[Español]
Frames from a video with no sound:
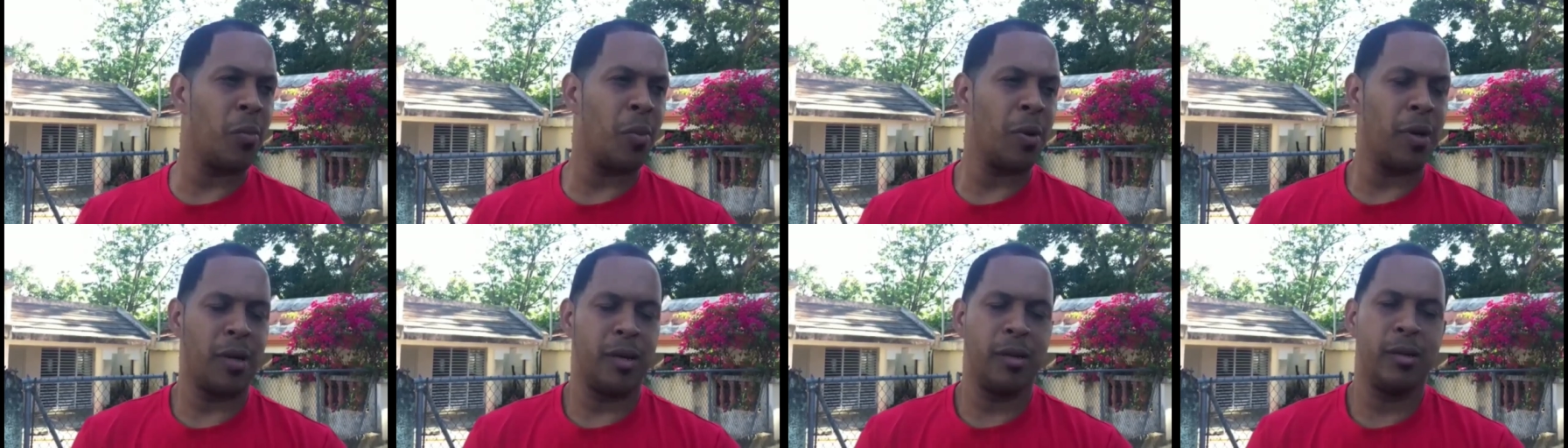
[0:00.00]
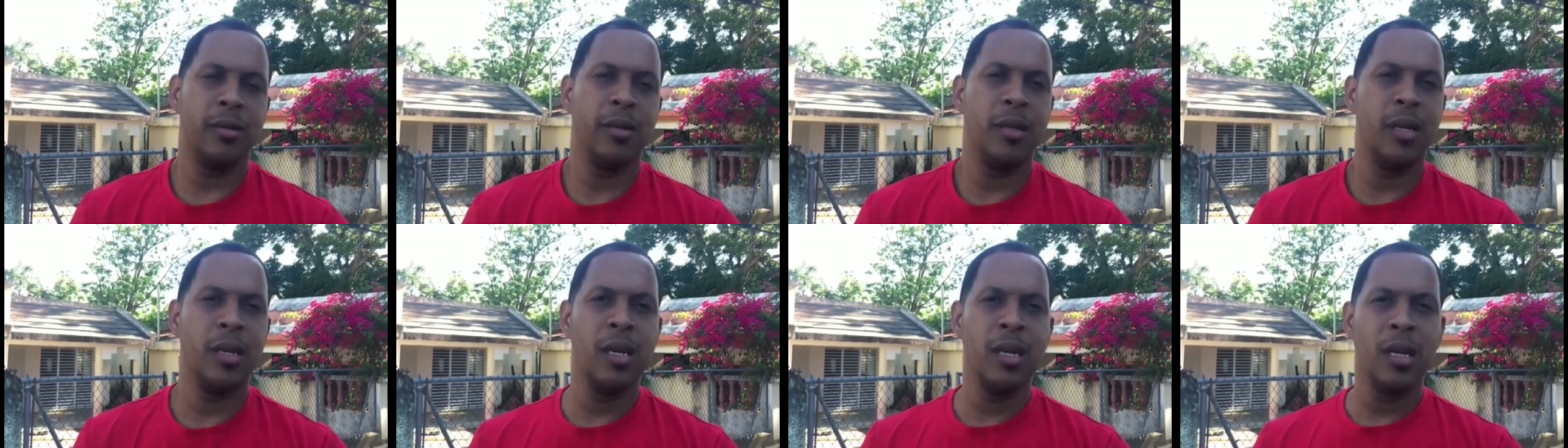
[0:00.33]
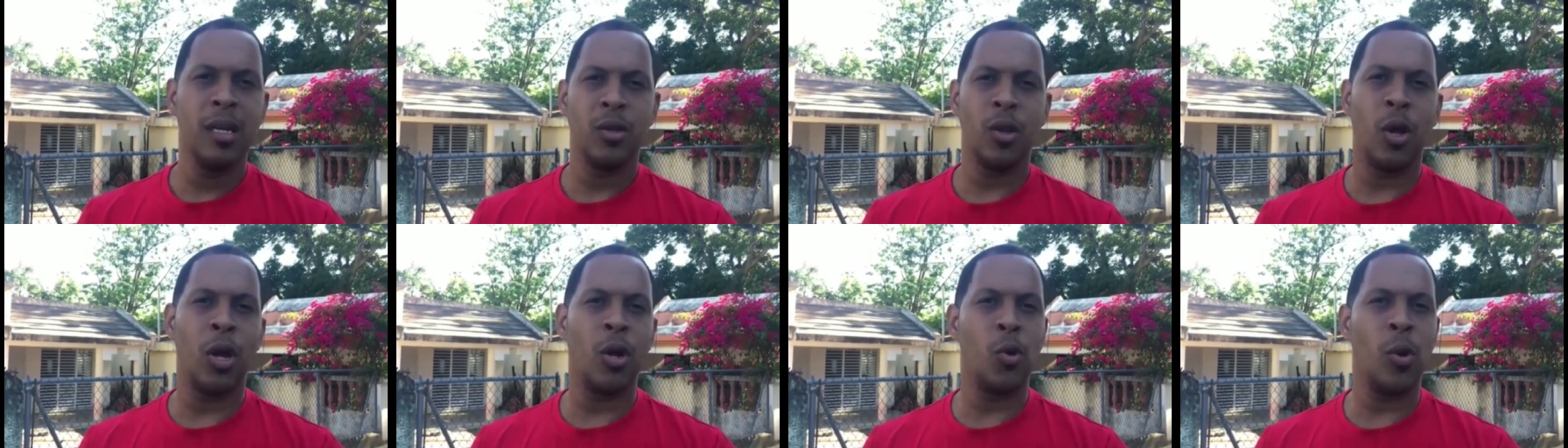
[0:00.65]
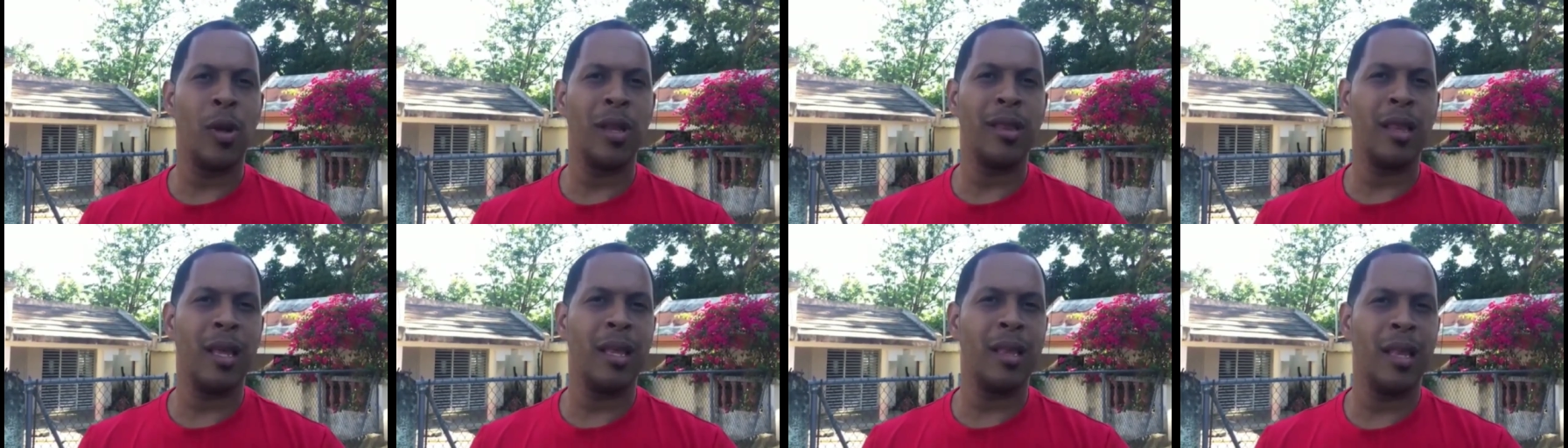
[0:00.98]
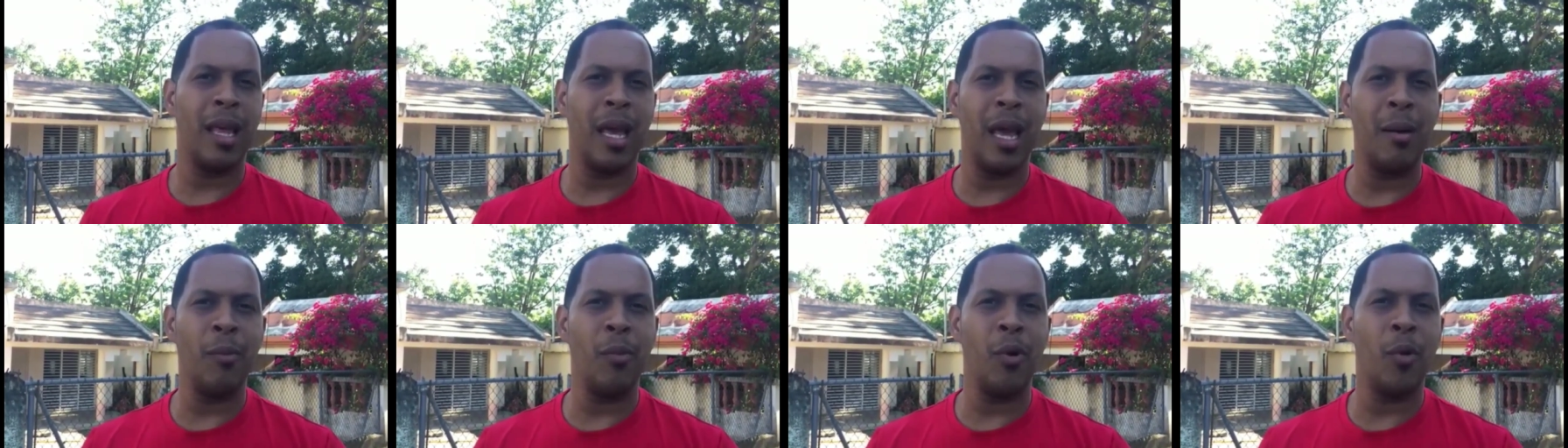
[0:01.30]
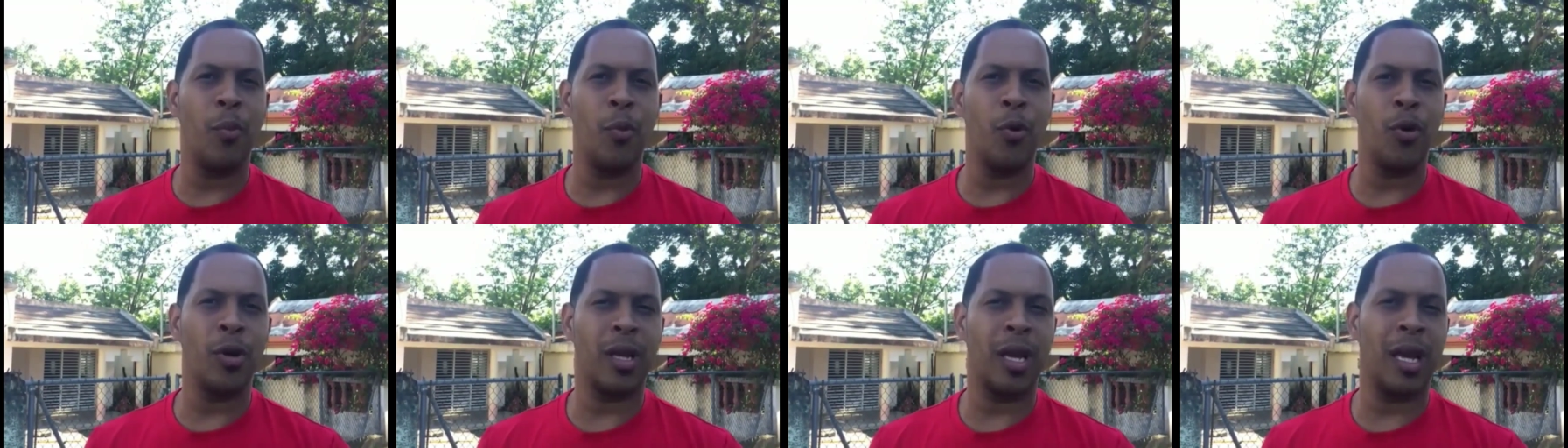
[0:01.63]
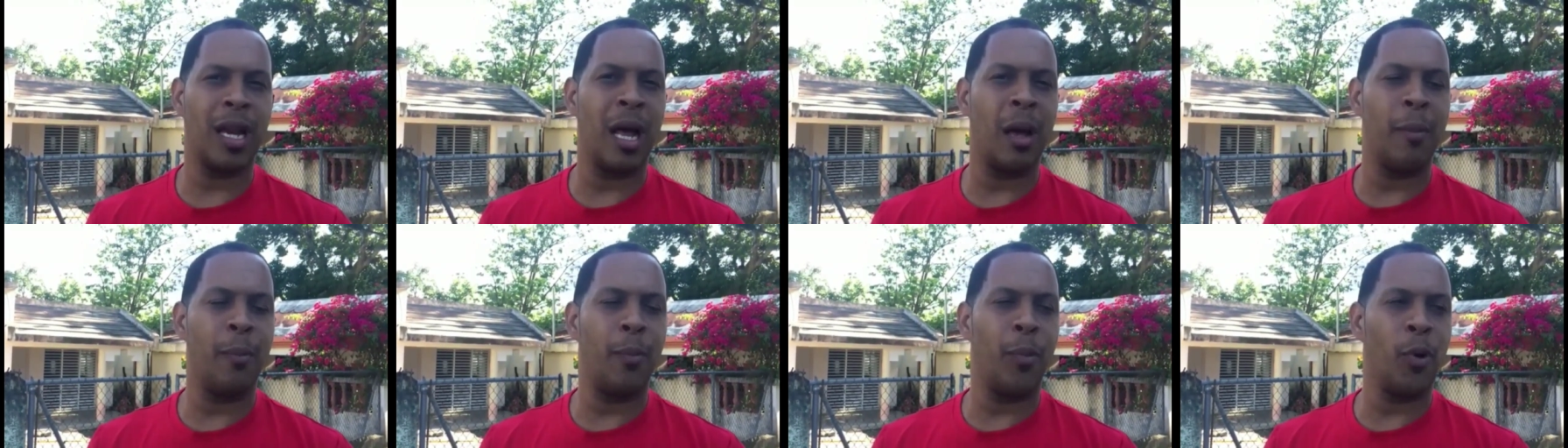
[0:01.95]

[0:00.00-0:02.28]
Pues, pues no entendemos por qué la